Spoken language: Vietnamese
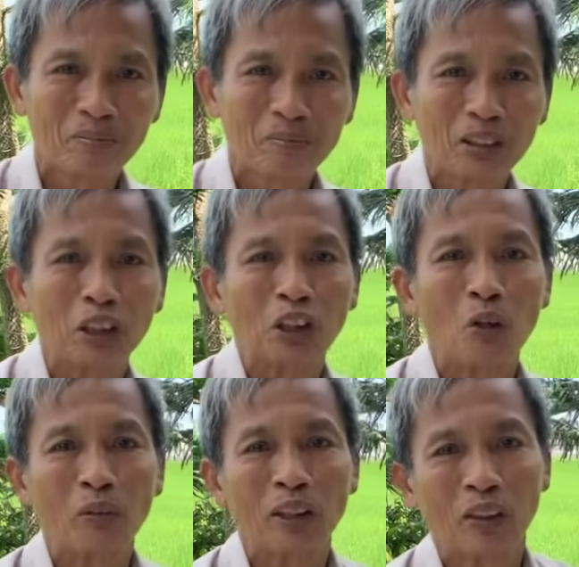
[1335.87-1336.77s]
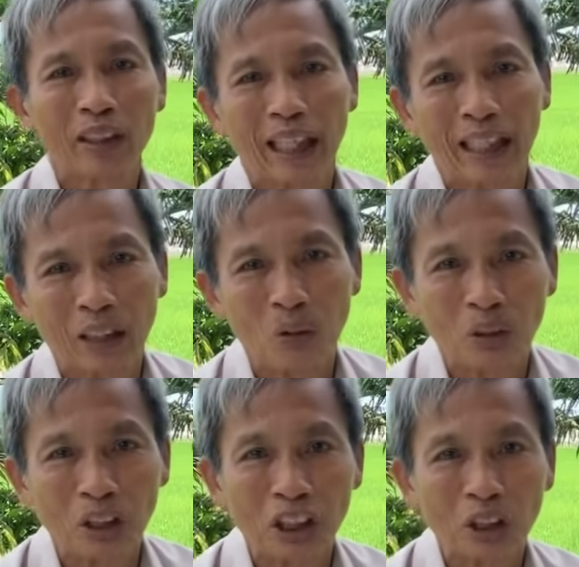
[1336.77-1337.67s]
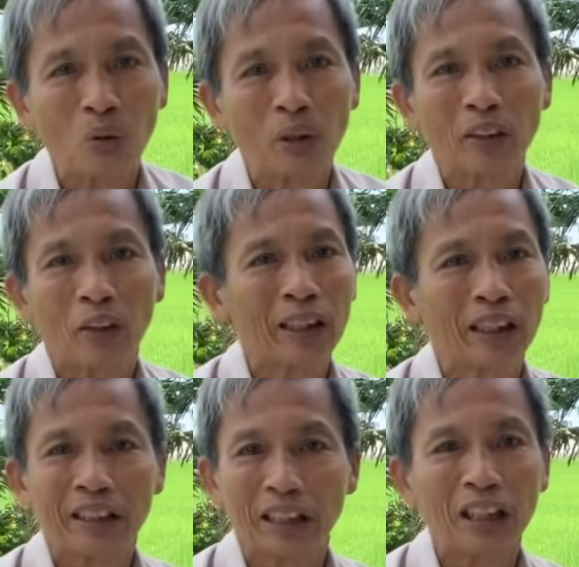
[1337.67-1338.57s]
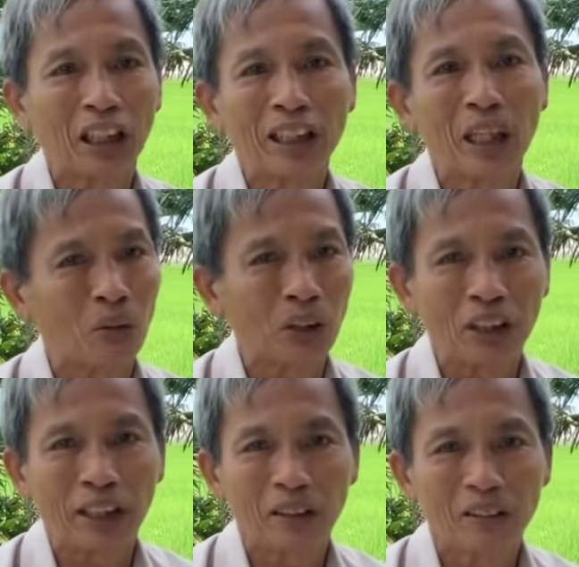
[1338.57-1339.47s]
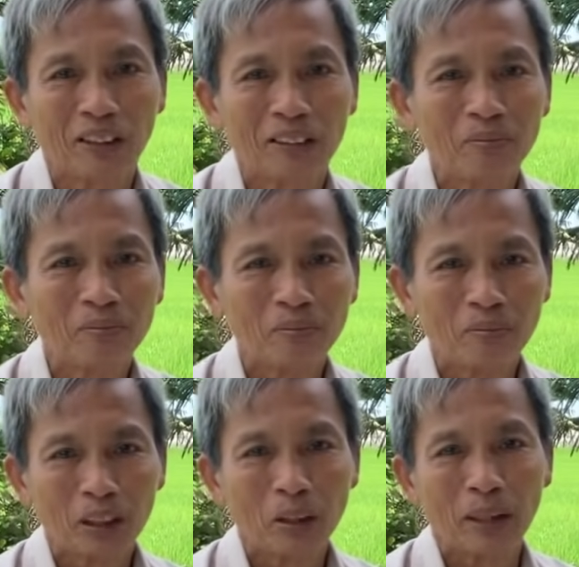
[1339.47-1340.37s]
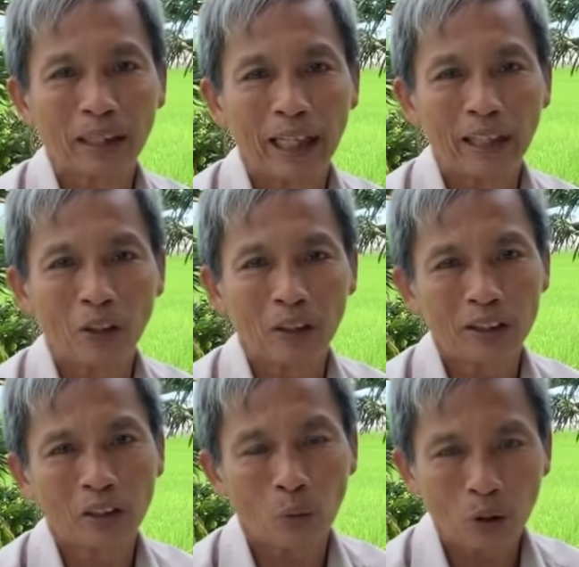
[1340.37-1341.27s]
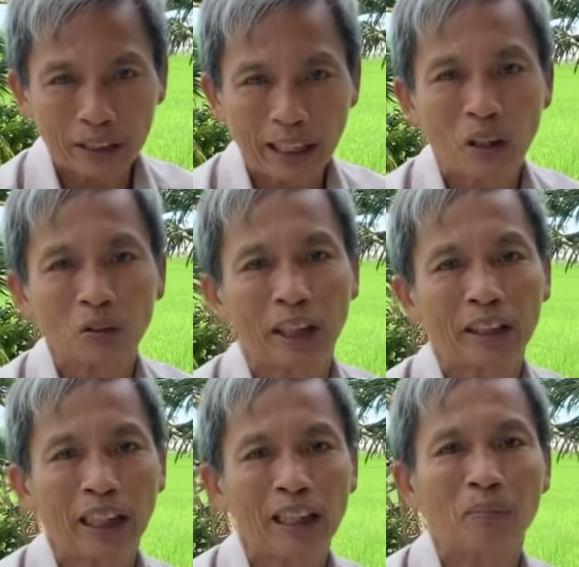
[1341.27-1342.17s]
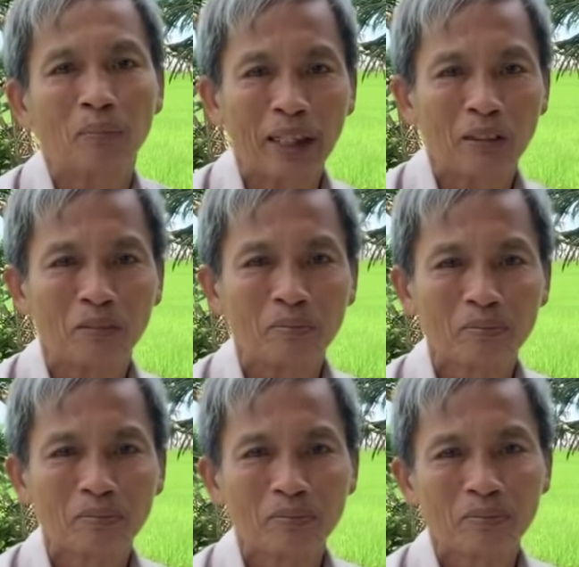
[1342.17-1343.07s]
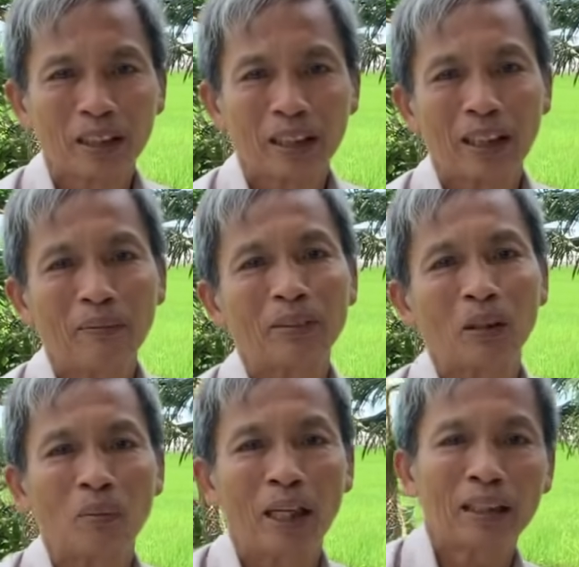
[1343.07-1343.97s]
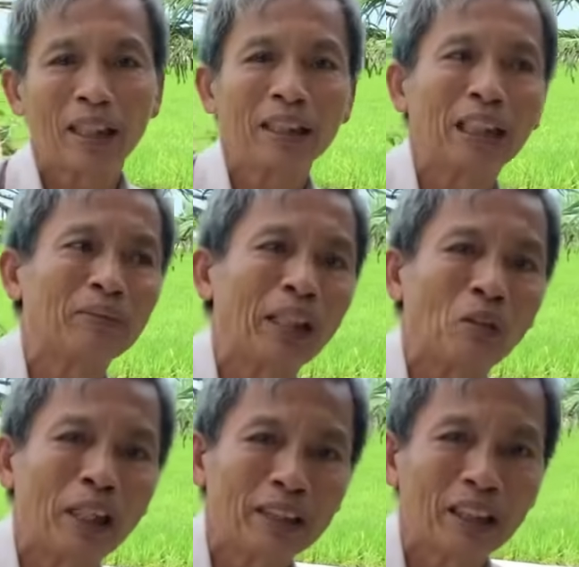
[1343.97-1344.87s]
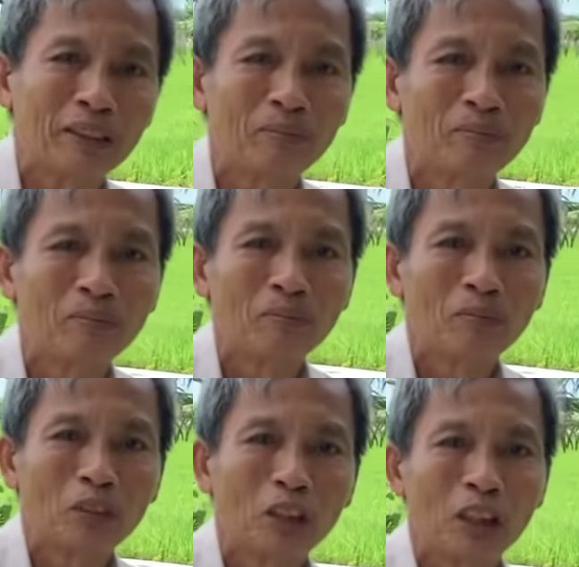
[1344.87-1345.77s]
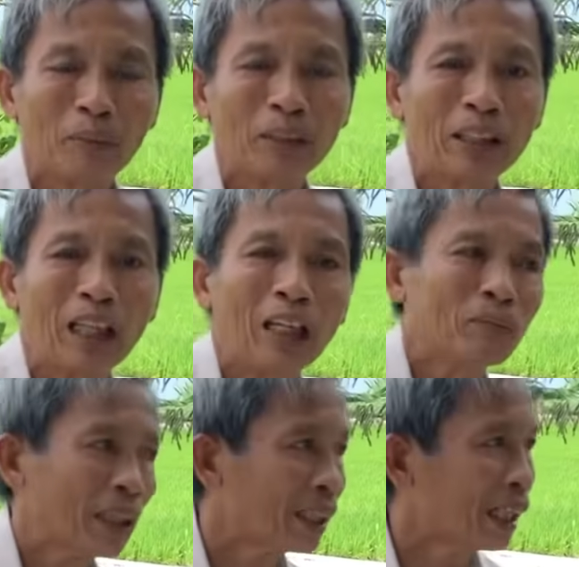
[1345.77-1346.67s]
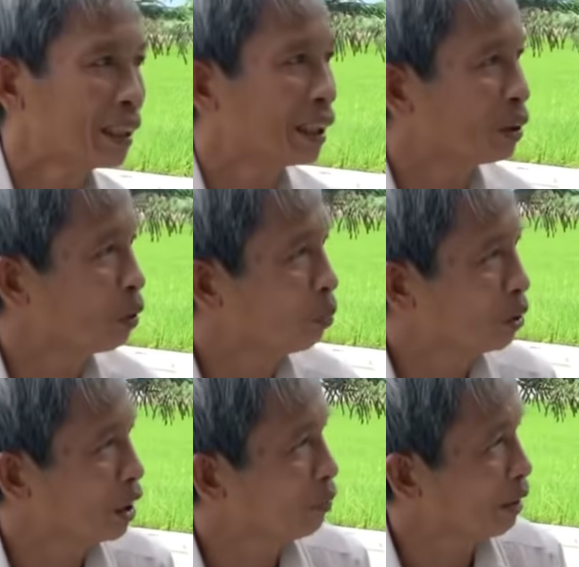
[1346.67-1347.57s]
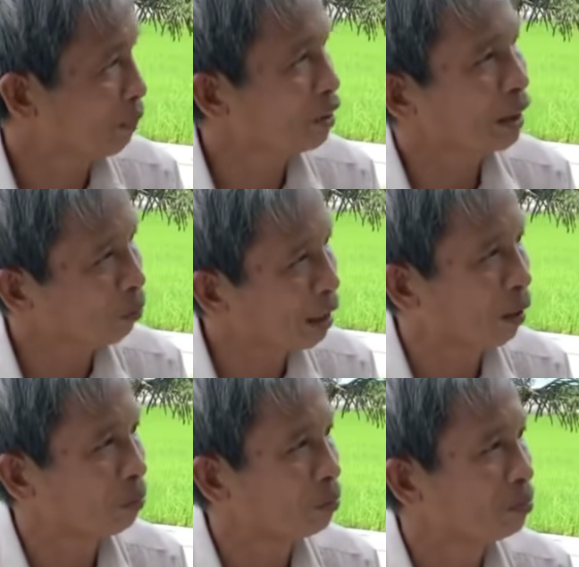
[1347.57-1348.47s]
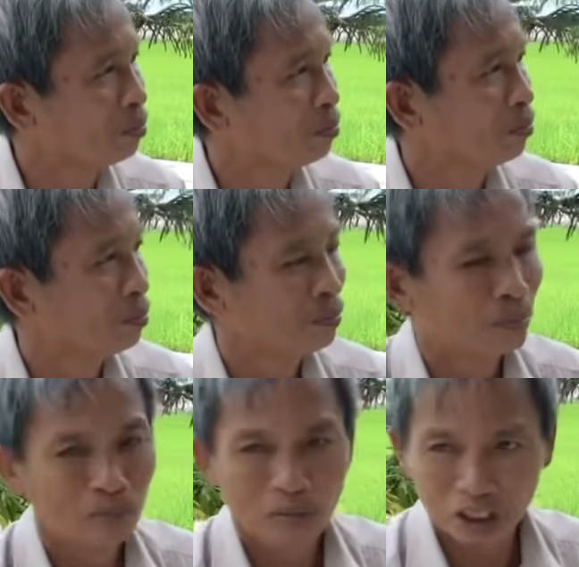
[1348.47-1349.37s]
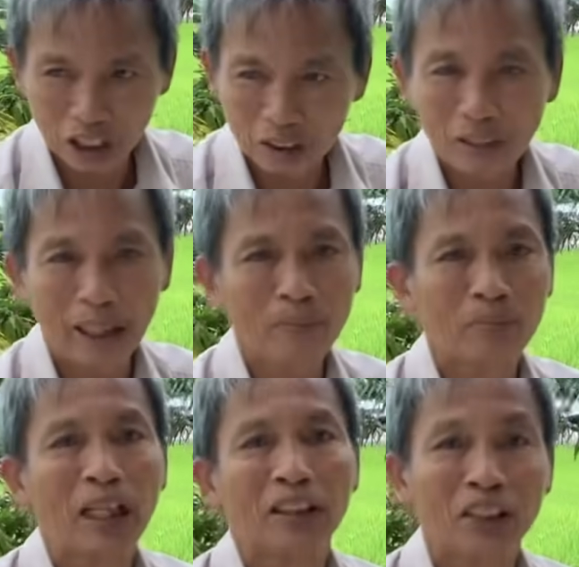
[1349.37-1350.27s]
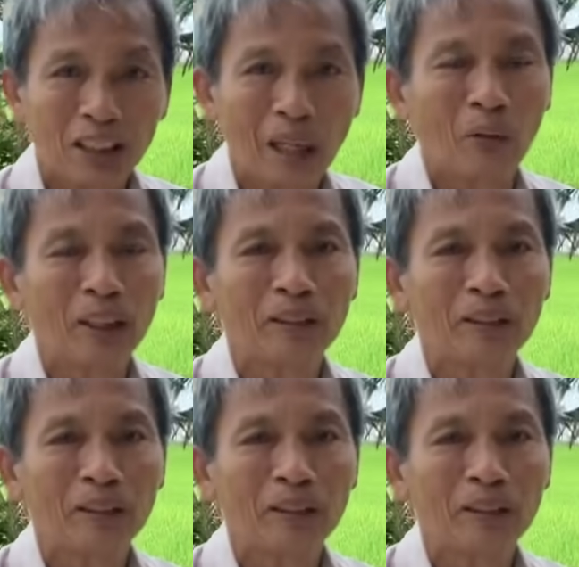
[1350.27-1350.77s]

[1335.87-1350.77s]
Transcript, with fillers: người khôn nghe nói càng rầu người ngu nghe nói thì chỉ ngửa đầu cười reo thôi nhưng mà ngài nói rồi sao sẽ thấy hầm beo khắp trong bá tánh hiểm nghèo đáng thương cho nên bây giờ hôm nay đây thì tôi cũng xin phép với cộng đồng xin phép và xin lỗi